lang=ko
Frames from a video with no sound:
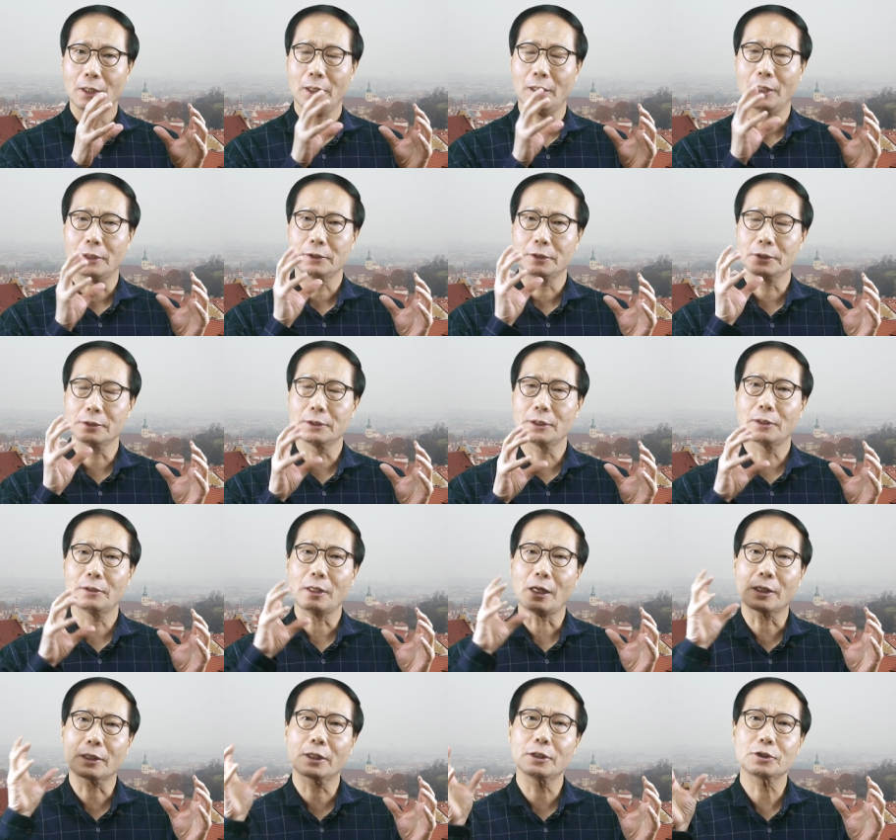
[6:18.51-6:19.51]
아, 증세를
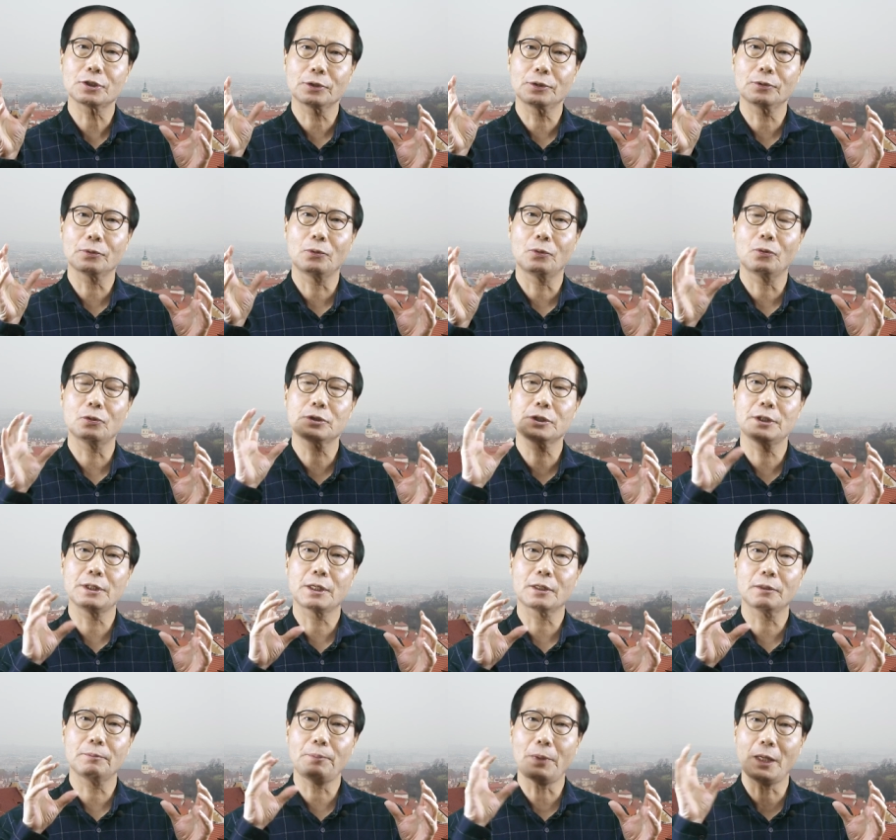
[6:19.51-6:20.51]
악화시키고
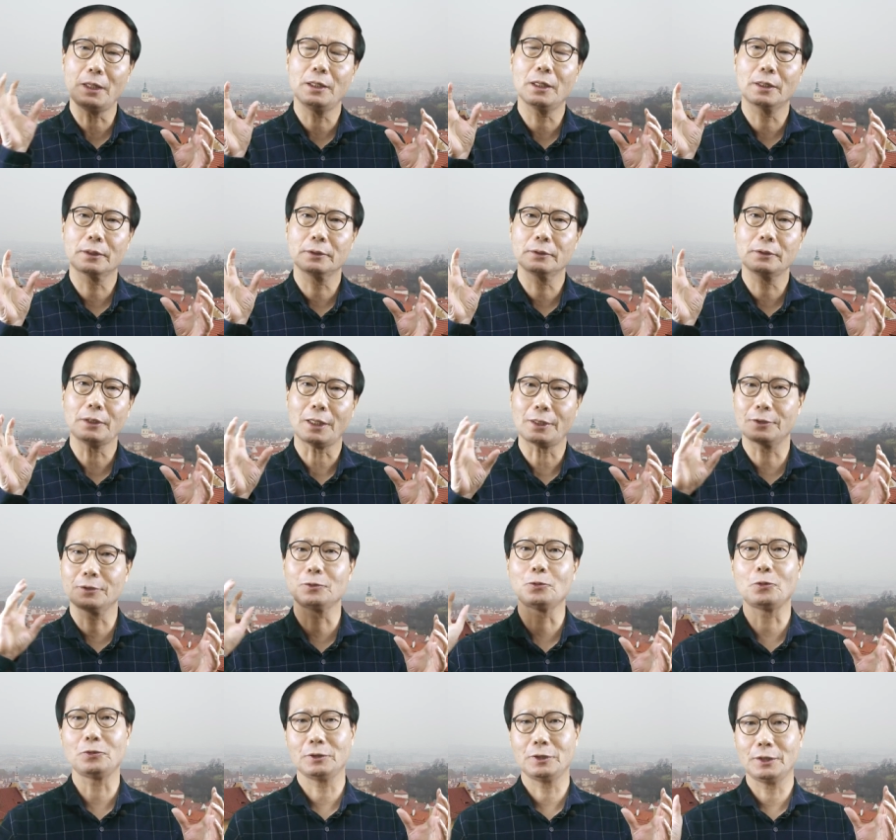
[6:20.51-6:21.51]
진행을 빨리 하는
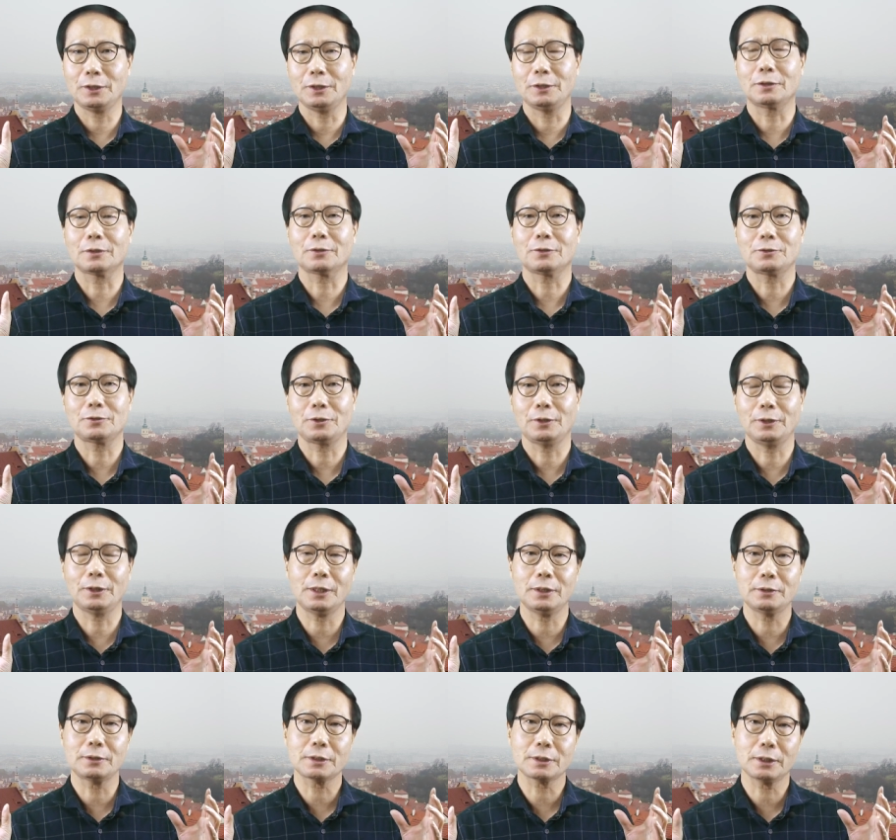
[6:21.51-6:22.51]
다른 요인들이 있는 거죠.
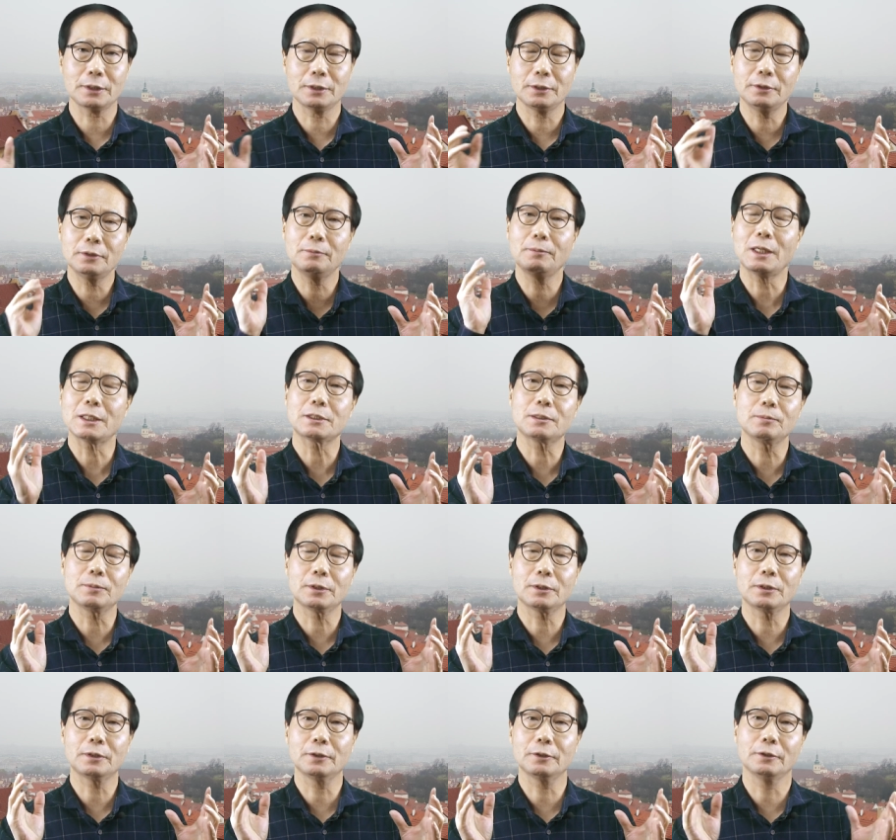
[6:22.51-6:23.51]
이게 제가 늘
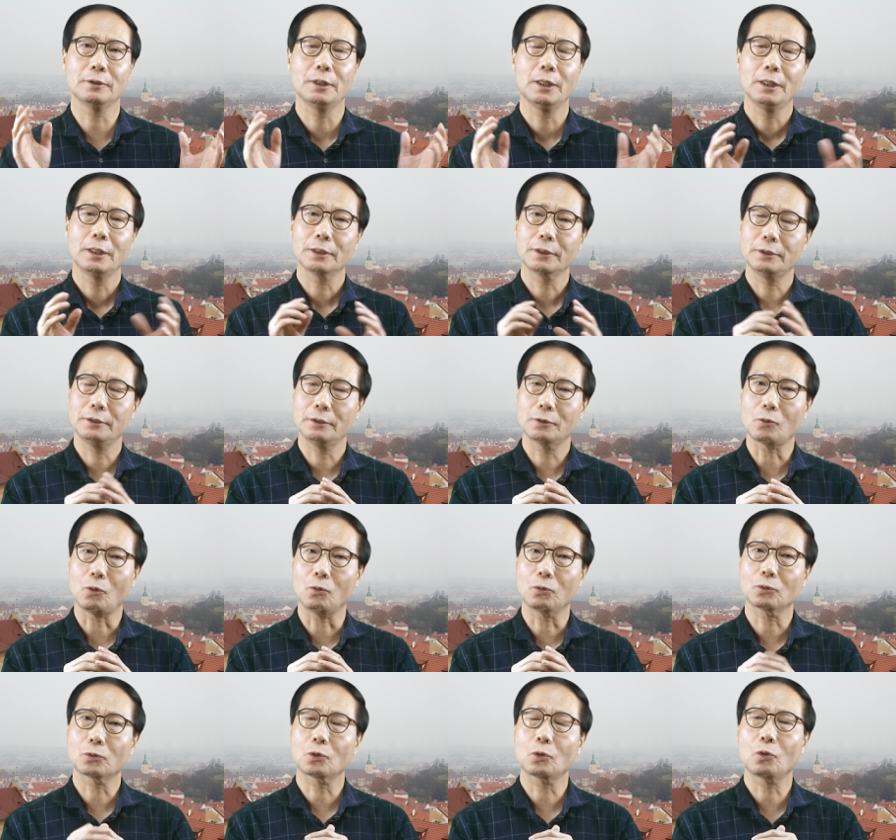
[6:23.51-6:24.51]
말씀드리는 그
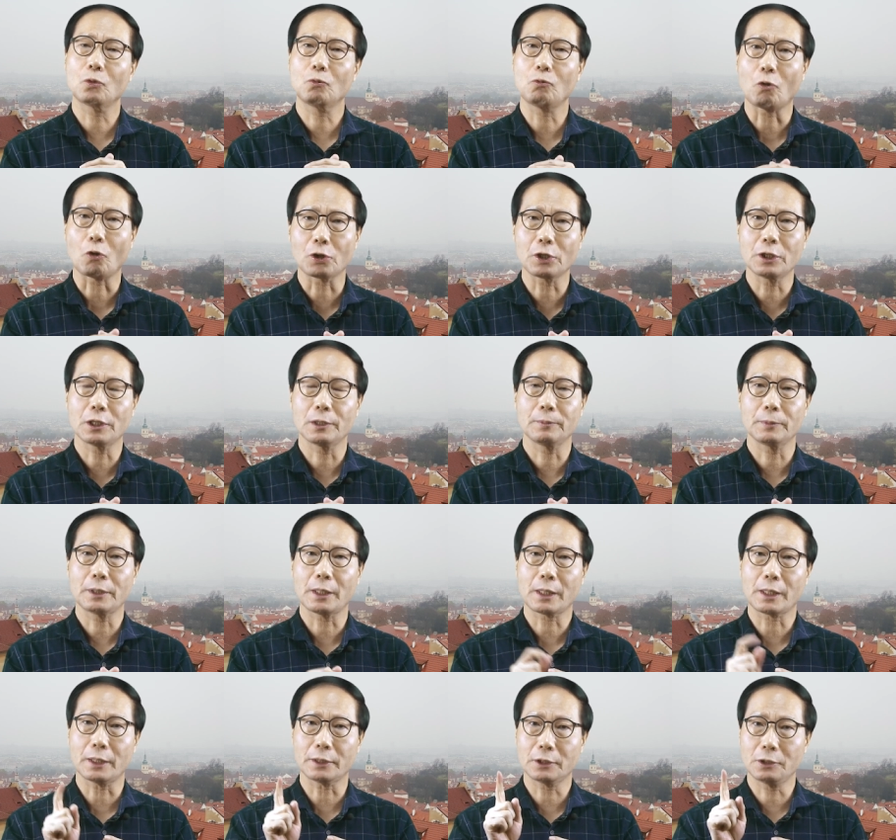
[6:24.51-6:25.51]
공통
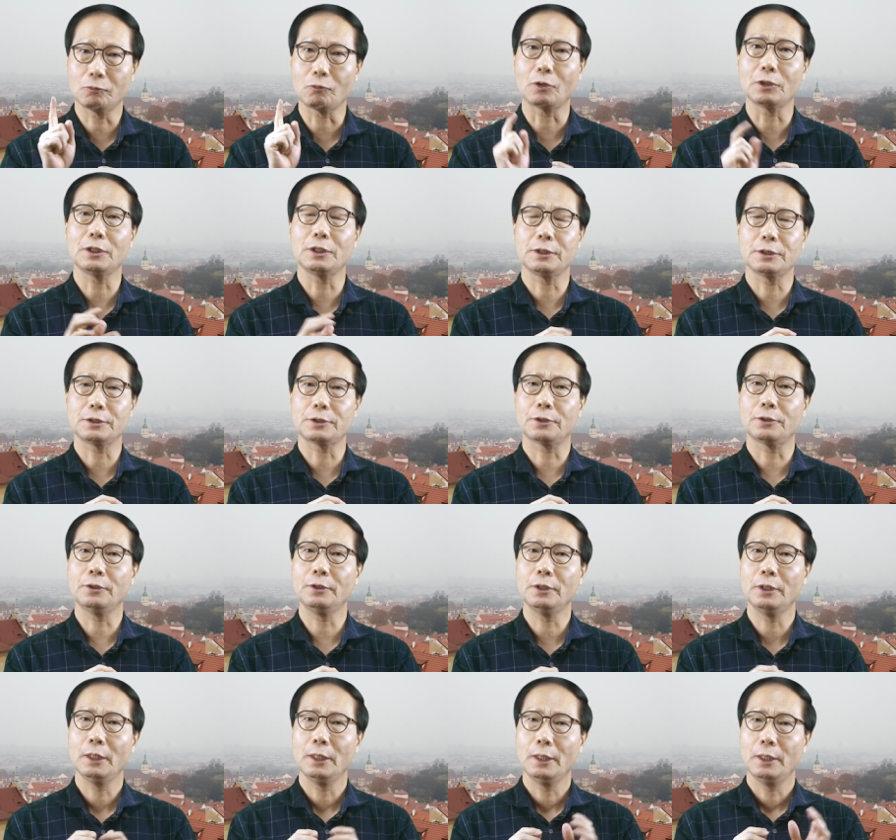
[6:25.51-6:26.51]
원인입니다. 같은
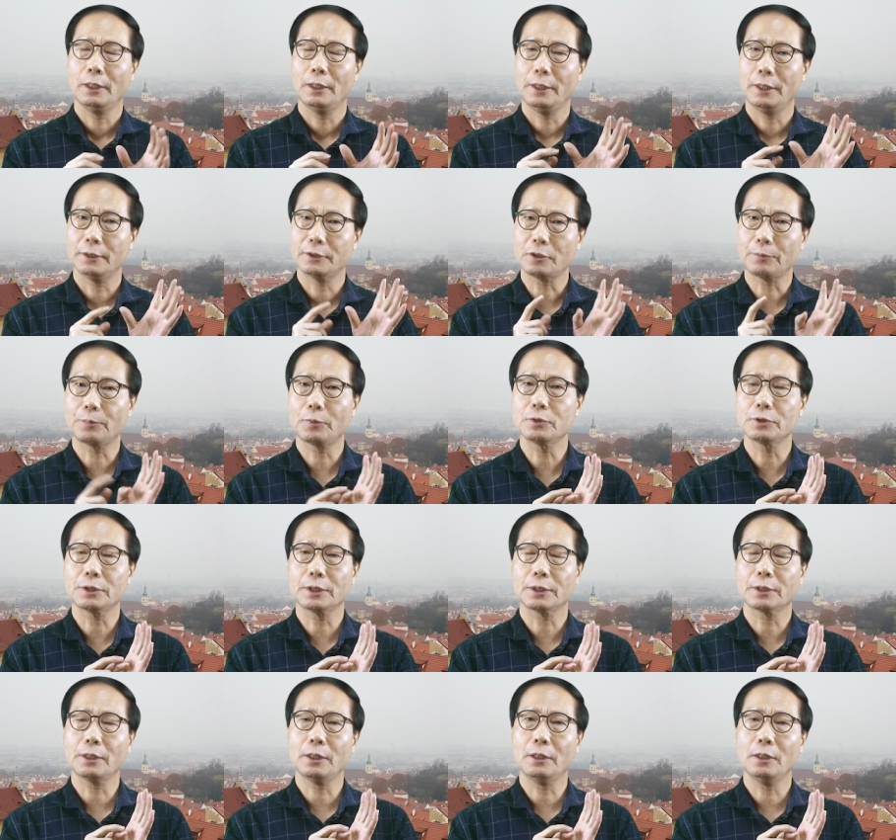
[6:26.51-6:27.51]
원인이죠. 첫
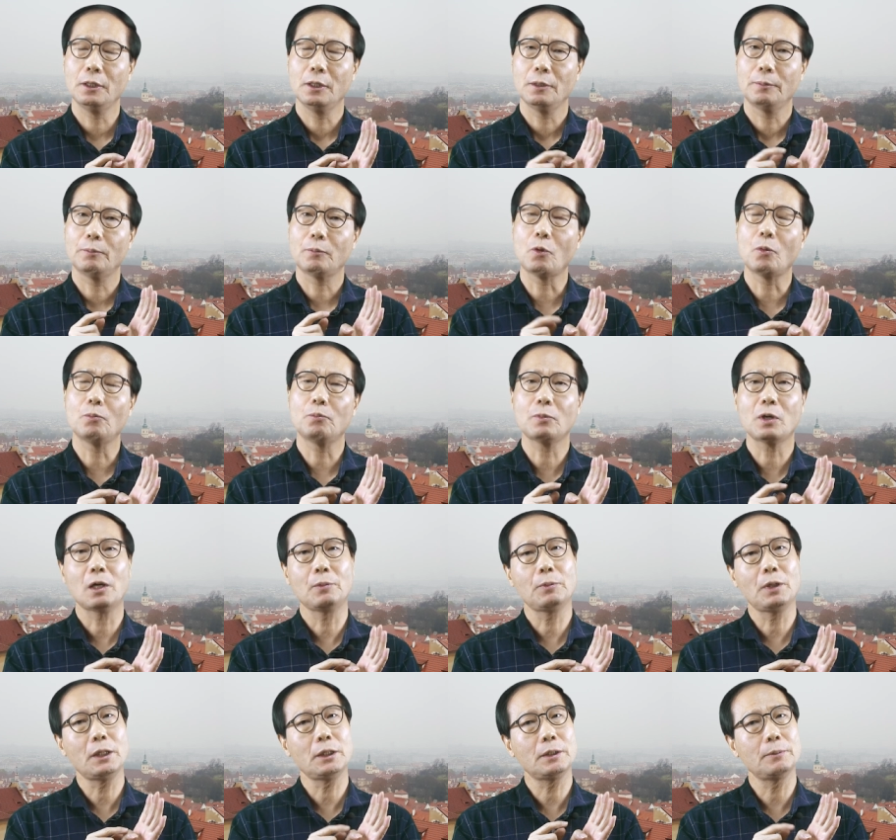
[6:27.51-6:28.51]
번째가 몸,
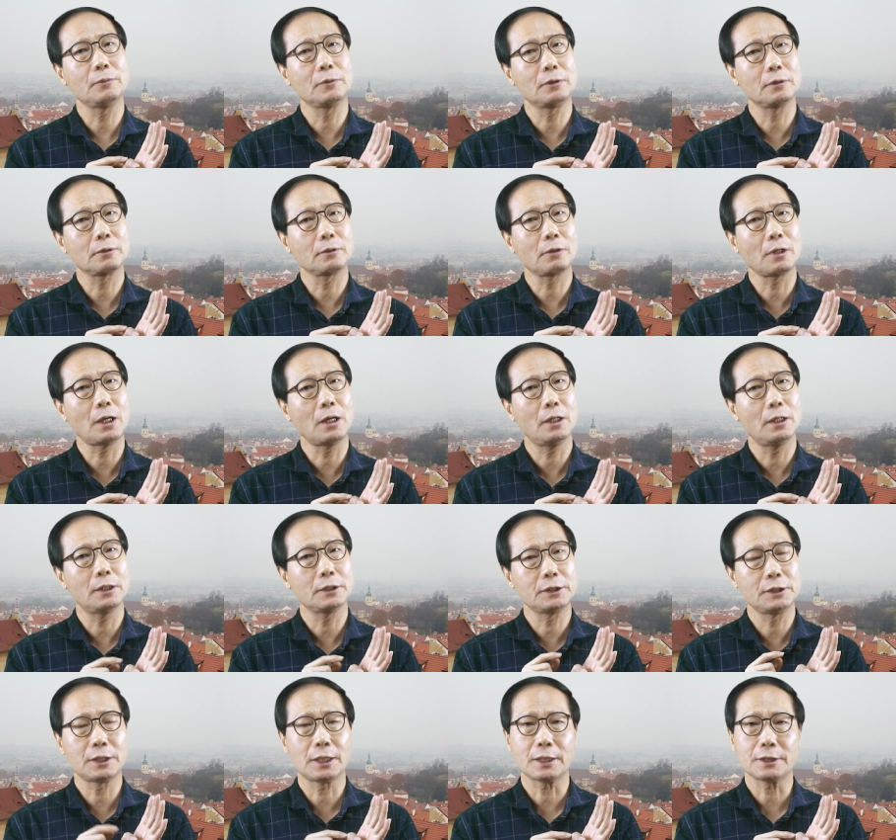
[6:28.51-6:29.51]
마음의 힘듦과
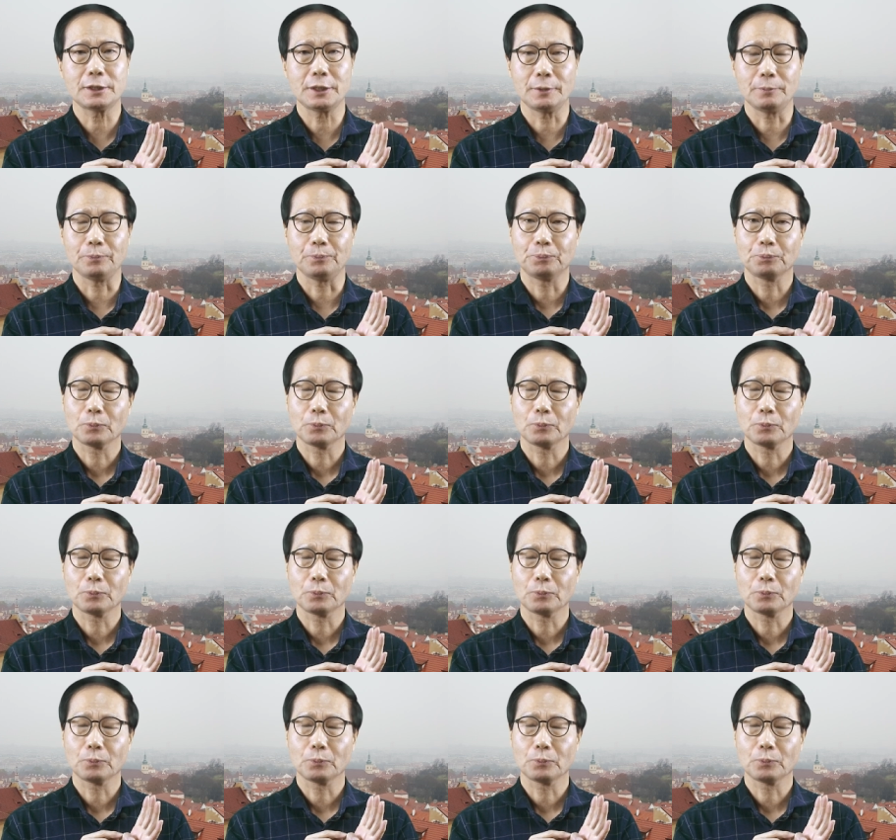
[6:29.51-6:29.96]
지나침.